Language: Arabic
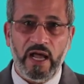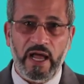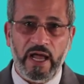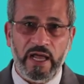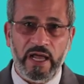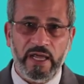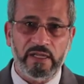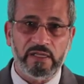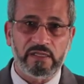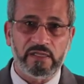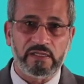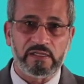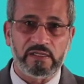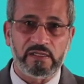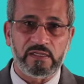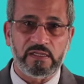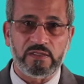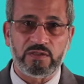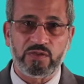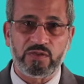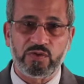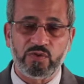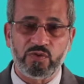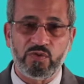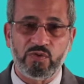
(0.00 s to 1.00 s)
عن
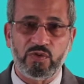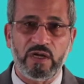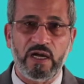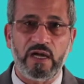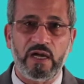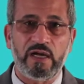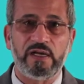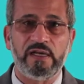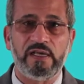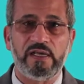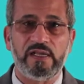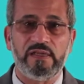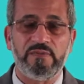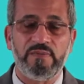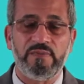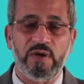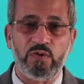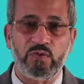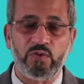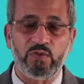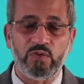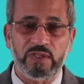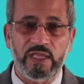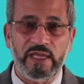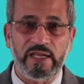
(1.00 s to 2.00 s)
الصورة اللي
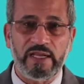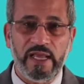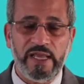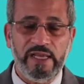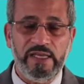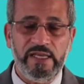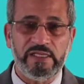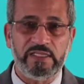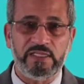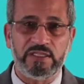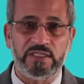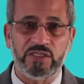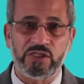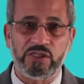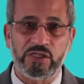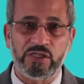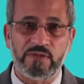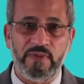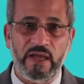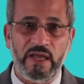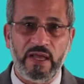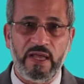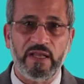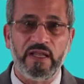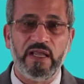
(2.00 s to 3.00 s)
موجودة ناحية
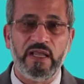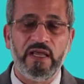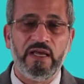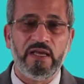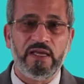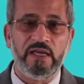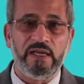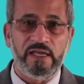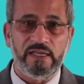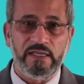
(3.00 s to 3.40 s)
الشمال